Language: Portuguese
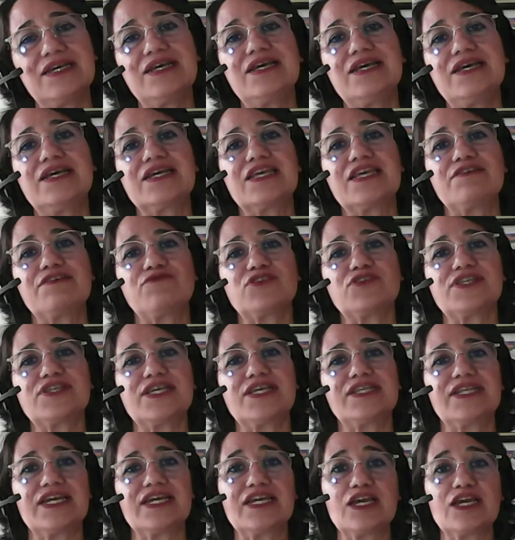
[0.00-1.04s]
que você
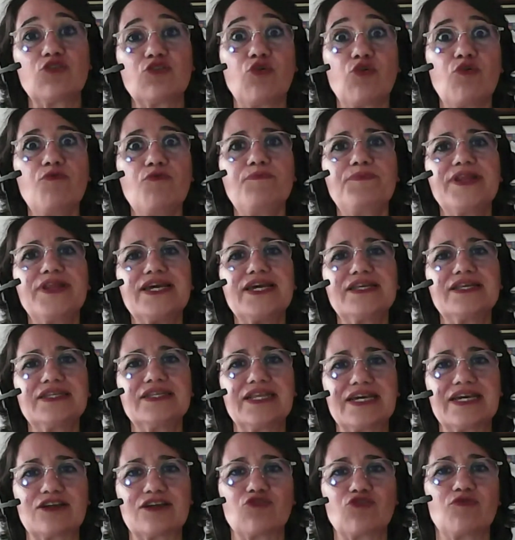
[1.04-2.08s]
tem que
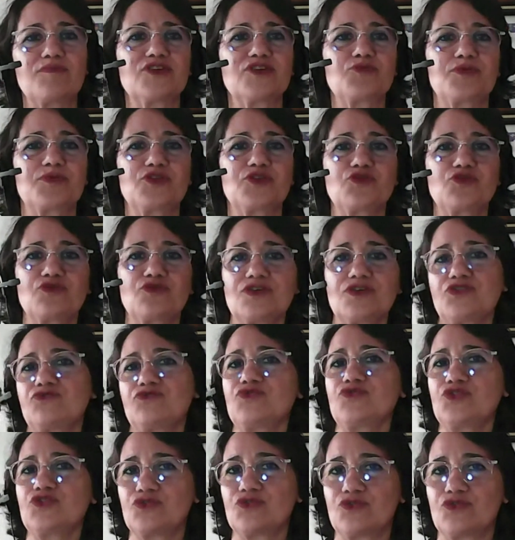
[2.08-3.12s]
compreender como as pessoas
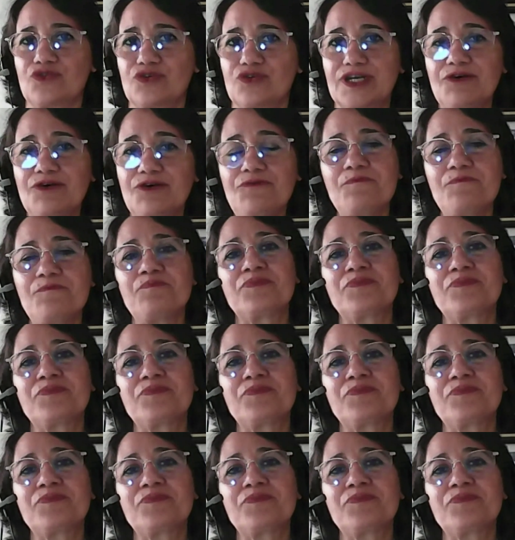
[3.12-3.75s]
funcionam